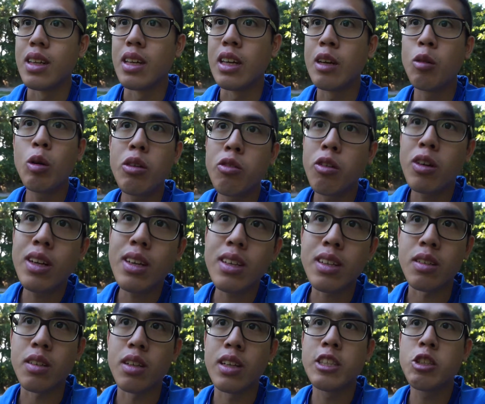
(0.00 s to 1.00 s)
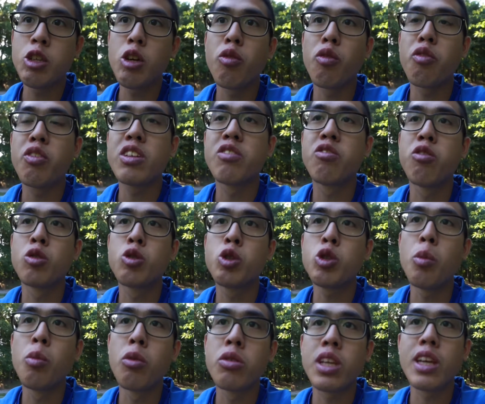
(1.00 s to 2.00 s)
Et ouais, voilà, les gens en fait vont
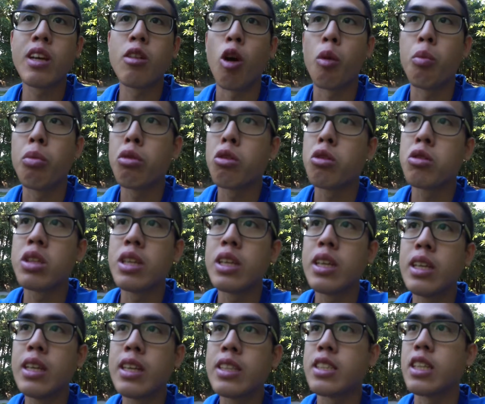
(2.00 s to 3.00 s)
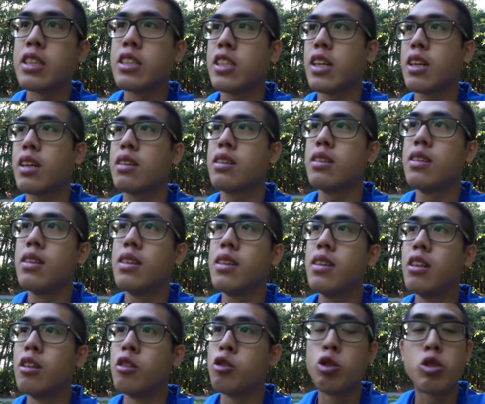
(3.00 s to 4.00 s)
toujours montrer leur bon côté, etc.
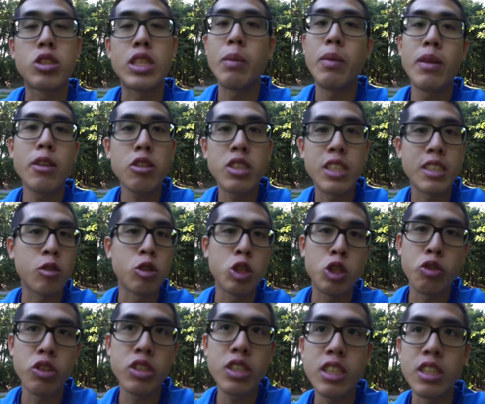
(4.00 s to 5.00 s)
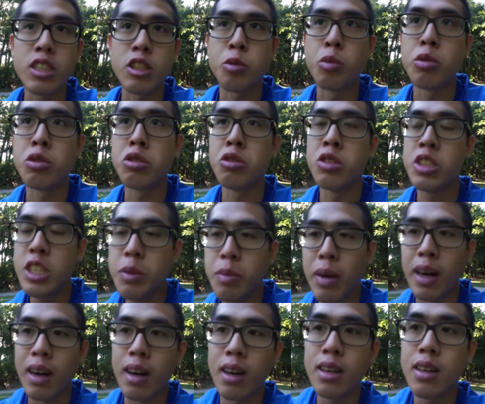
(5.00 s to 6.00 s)
Jusqu'à maintenant, c'est ce que je faisais. Je me suis dit,
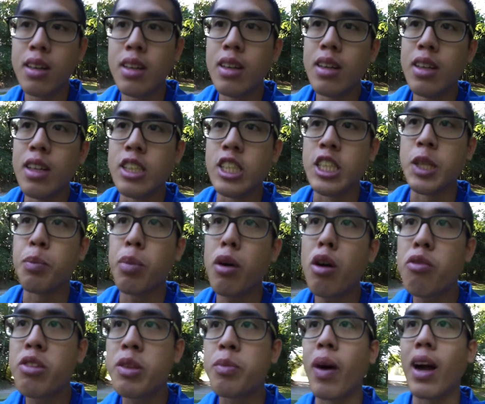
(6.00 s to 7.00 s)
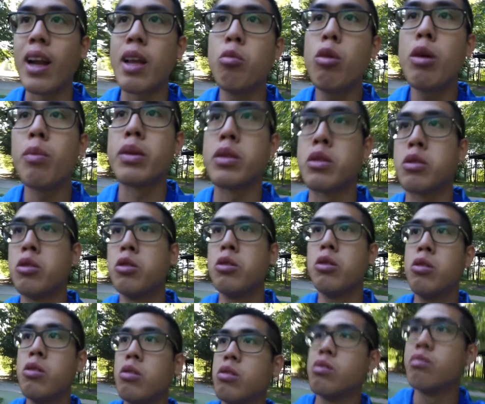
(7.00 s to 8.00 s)
bah, j'ai pas envie de parler de moi parce
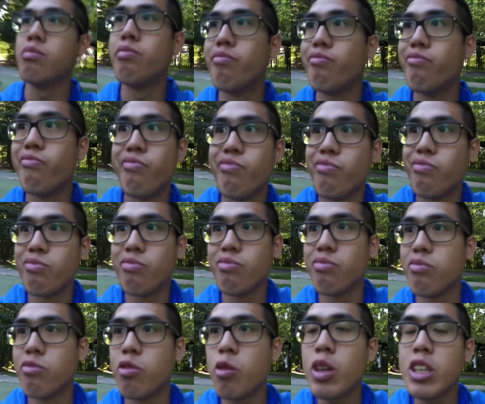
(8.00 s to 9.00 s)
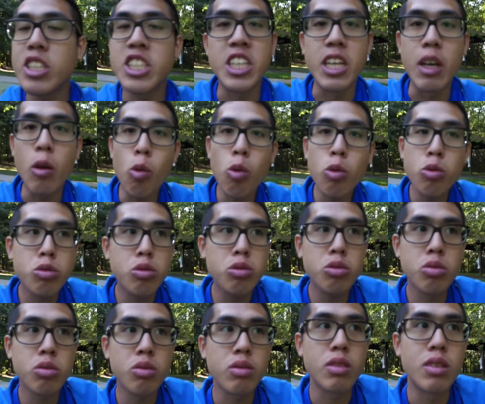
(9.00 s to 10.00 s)
que, ouais, j'ai
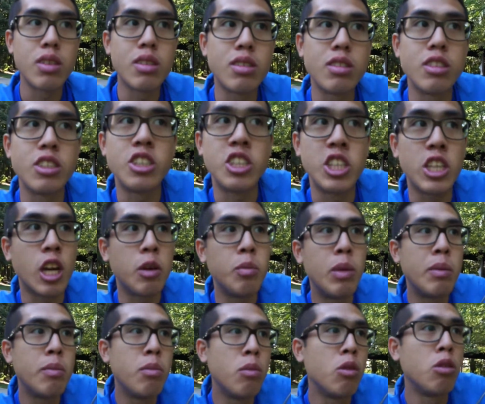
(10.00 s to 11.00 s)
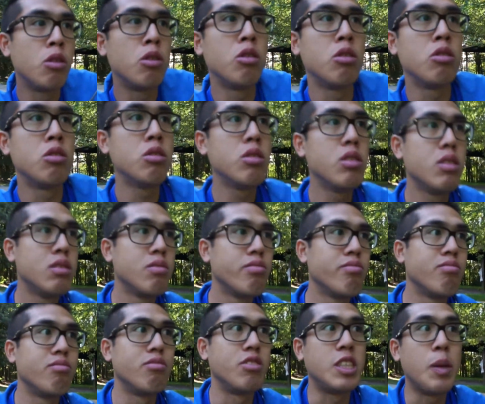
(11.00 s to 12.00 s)
honte. J'ai quand même, euh,
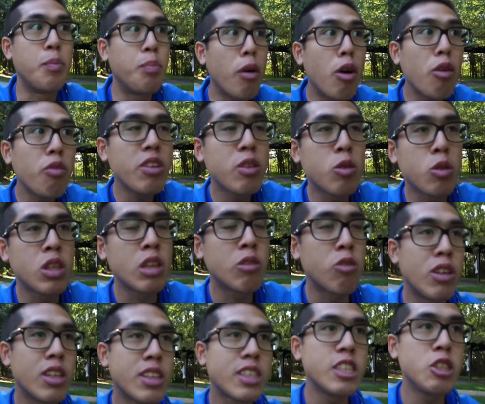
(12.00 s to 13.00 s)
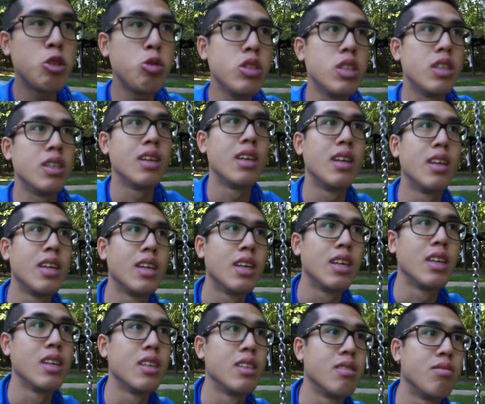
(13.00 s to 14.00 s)
j'ai pas envie de dévoiler qui je suis.
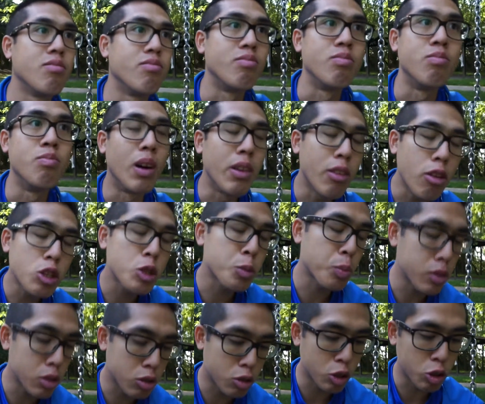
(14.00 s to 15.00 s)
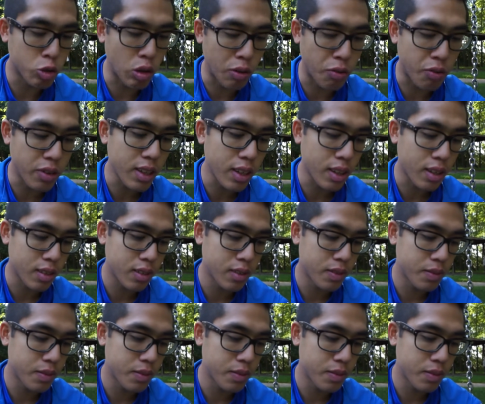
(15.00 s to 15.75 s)
Maintenant, je pense que je vais le faire.